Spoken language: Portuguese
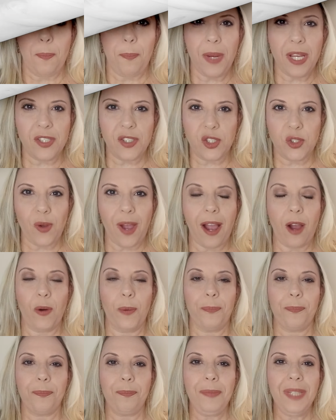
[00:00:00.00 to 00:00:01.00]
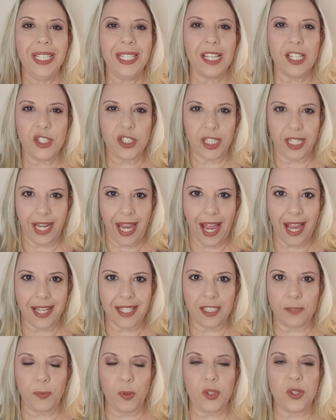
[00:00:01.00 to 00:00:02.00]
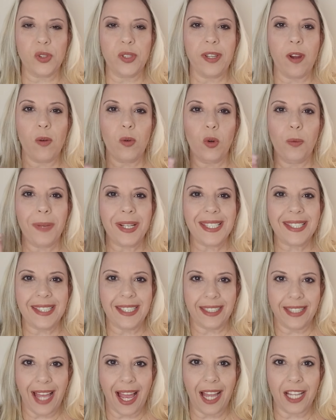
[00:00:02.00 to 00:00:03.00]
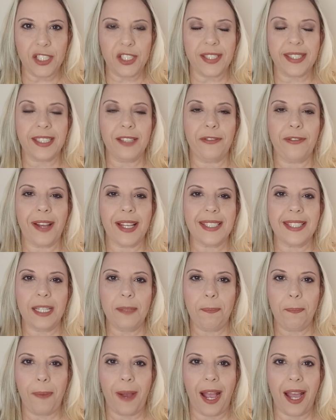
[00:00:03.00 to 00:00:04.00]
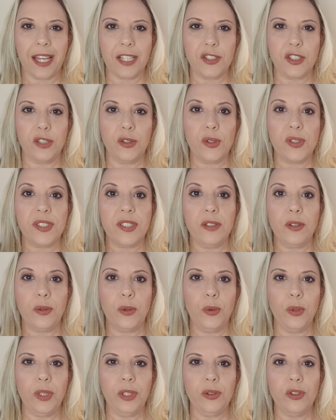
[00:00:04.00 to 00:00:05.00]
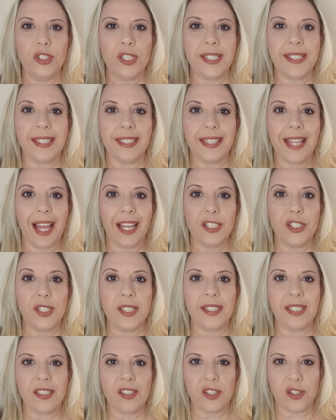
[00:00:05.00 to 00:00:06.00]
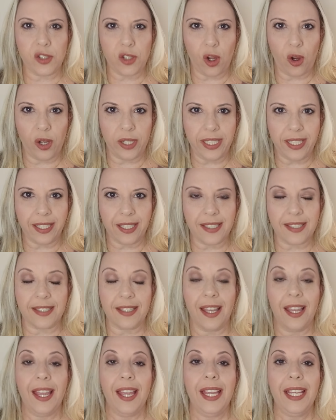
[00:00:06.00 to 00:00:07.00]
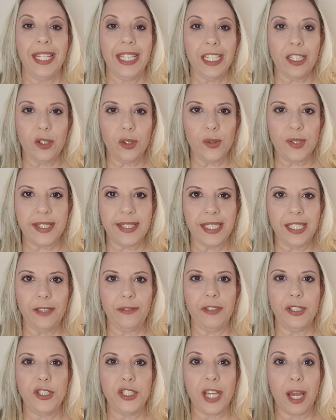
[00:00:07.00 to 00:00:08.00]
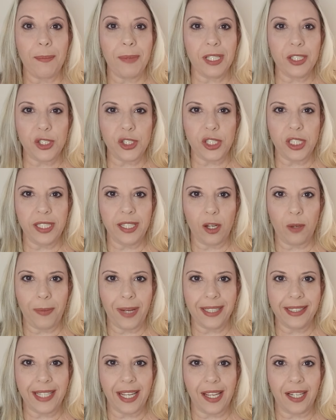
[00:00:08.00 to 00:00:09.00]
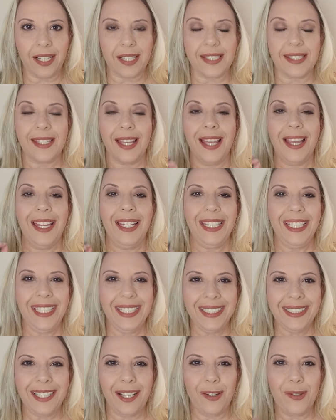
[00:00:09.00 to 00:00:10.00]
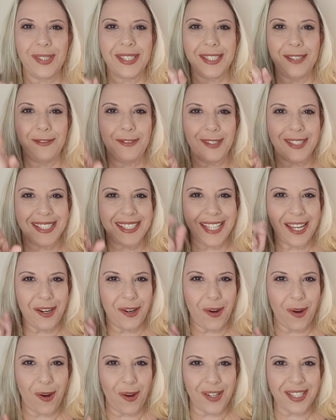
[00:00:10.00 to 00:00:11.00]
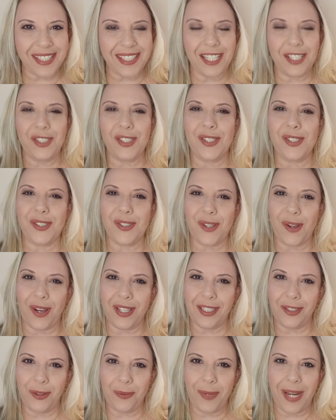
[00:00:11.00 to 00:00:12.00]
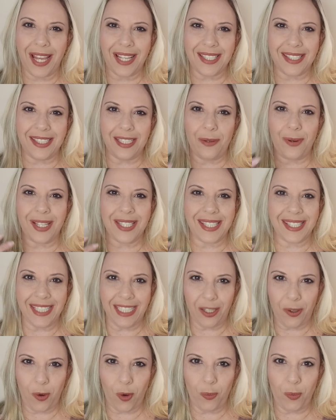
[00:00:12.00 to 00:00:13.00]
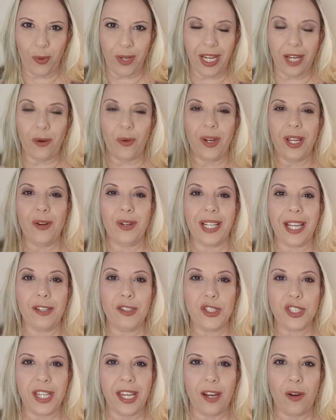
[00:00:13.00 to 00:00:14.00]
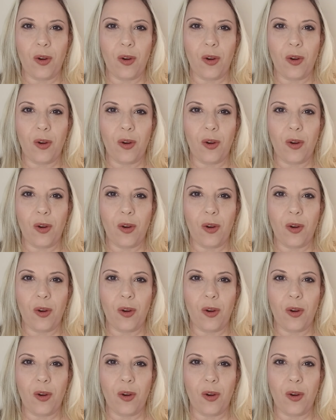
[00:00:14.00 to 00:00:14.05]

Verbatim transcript: Pessoal, Minas Gerais possui algumas cidades que fazem parte do circuito de cidades históricas, inclusive Diamantina é uma delas. Então, se você gosta de história do Brasil, assim como eu, eu quero te